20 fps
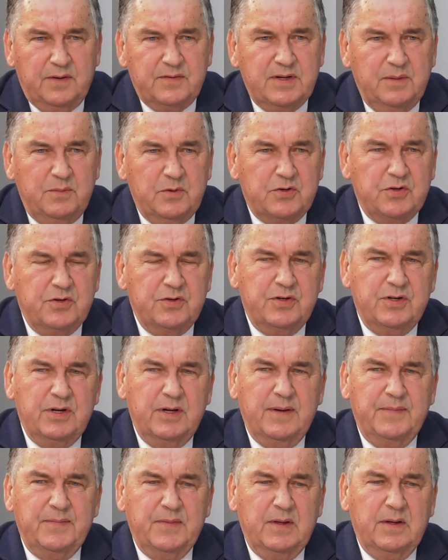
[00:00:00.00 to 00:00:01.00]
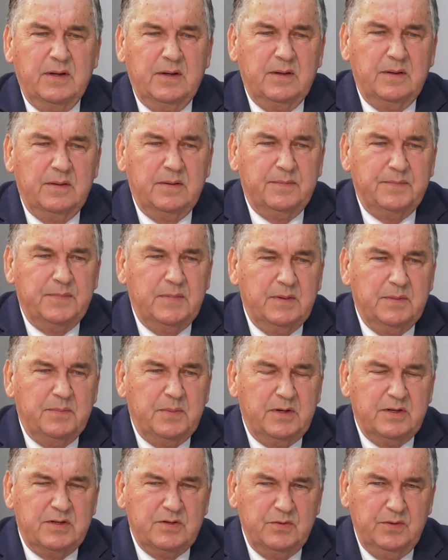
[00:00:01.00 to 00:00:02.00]
jak w samorządzie
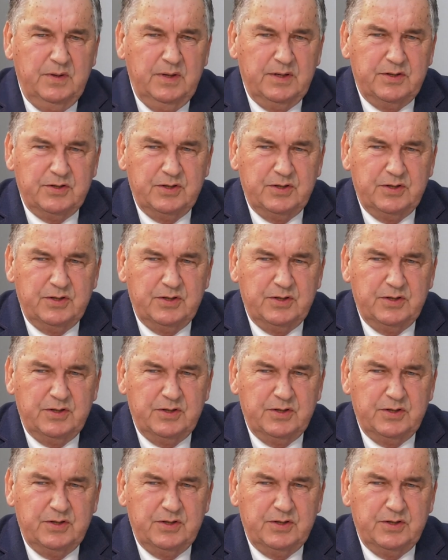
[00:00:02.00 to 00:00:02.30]
pracuję,